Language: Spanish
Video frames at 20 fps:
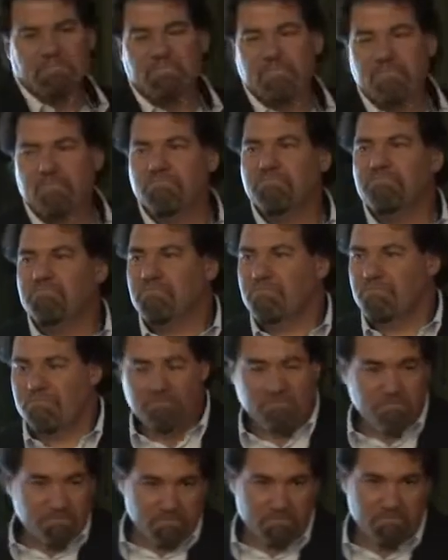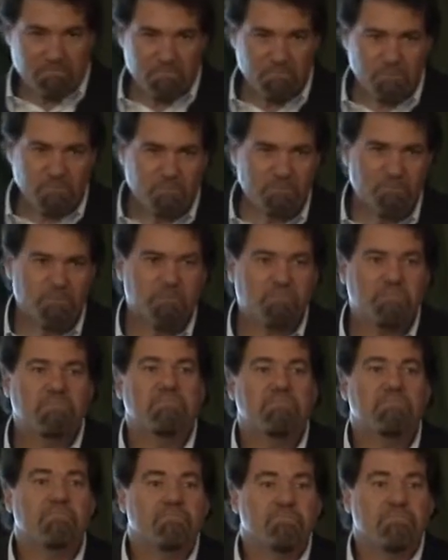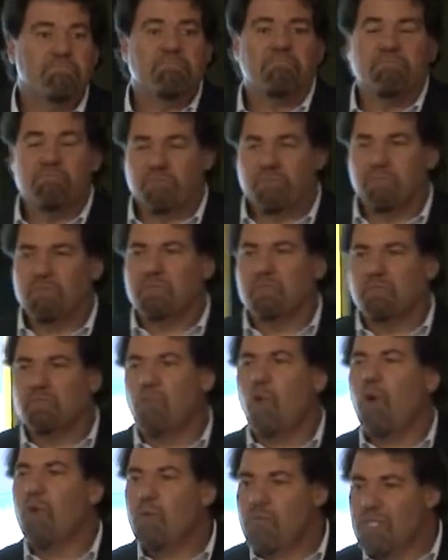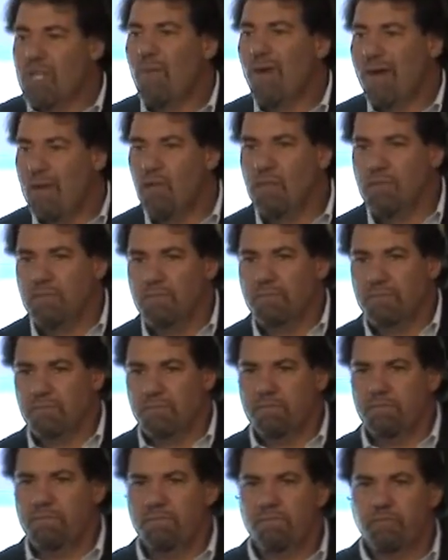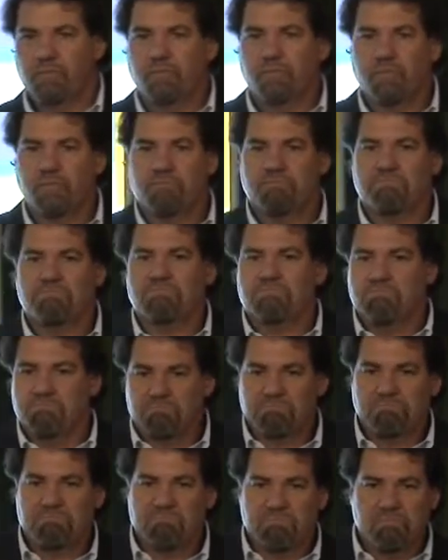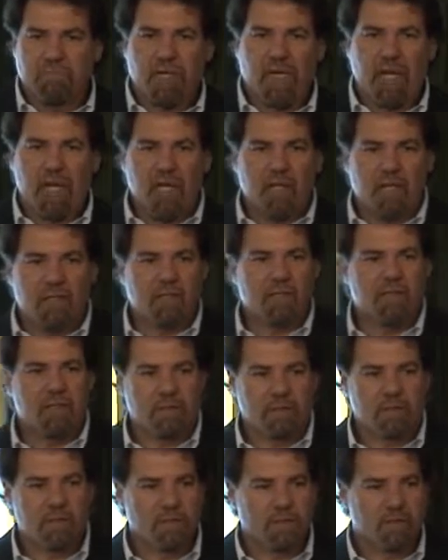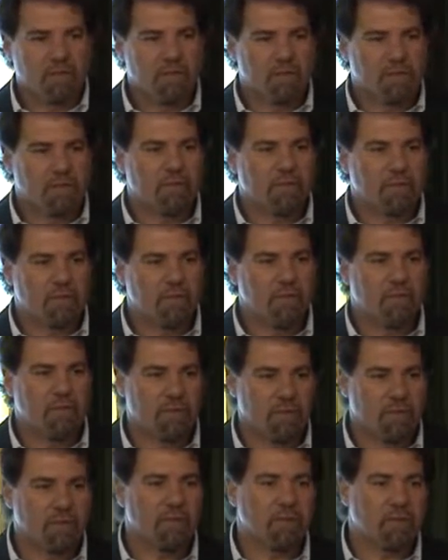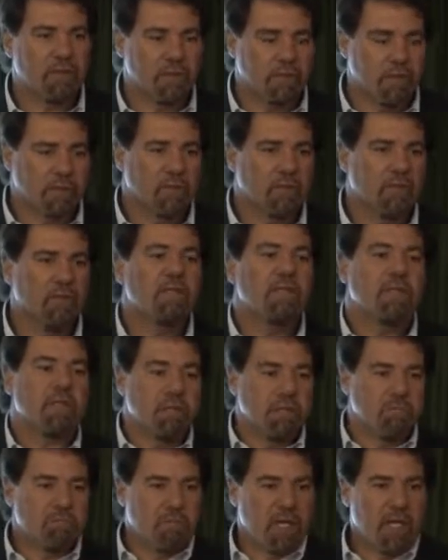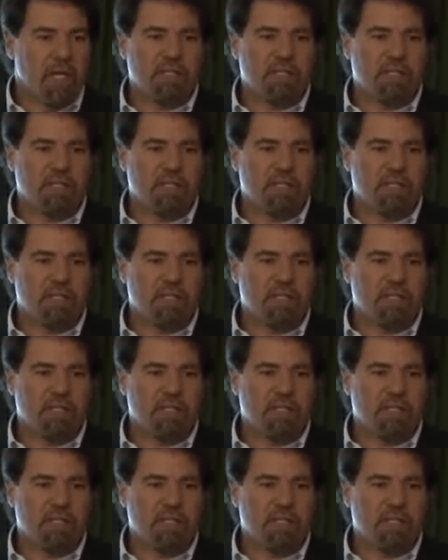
De octubre a diciembre veo más debate de herencia, con lo cual van a sacudir el árbol eh, a febrero.